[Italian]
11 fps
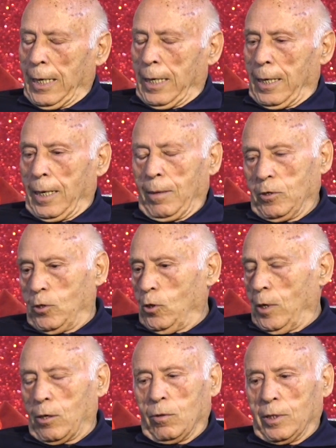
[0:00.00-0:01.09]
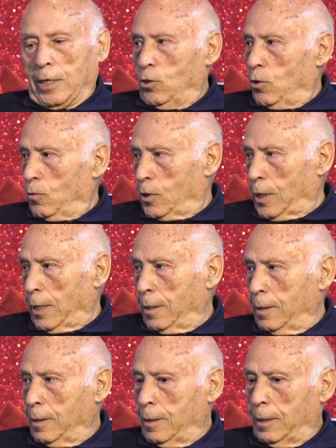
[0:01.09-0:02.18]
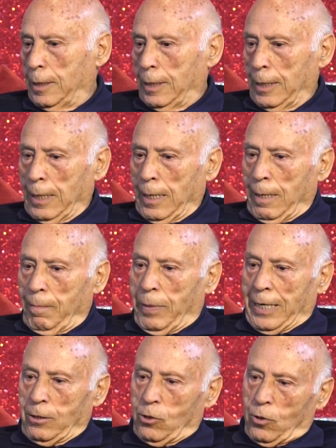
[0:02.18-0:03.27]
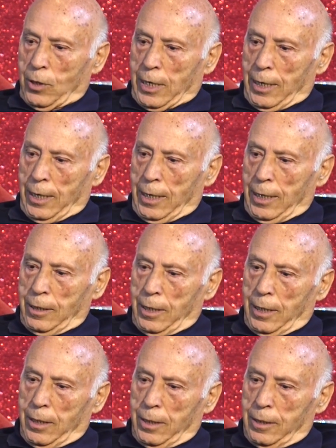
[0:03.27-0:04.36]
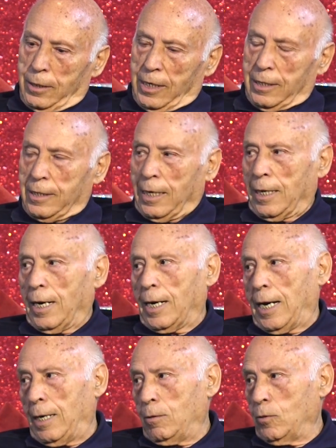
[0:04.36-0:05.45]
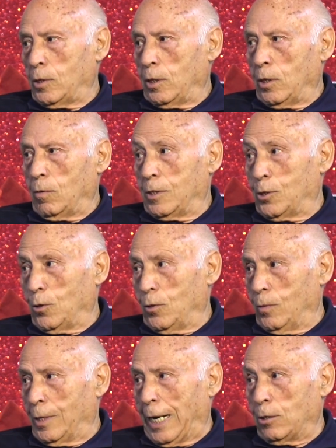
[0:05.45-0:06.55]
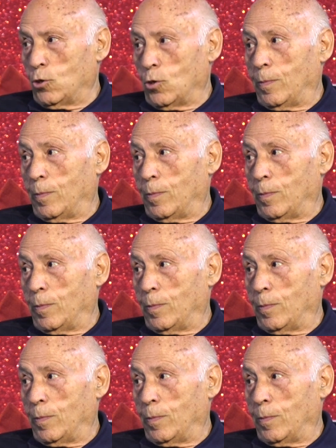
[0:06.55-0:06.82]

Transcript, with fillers: L'emozione è contagiosa. Penso che sia stata la causa di questo contagio,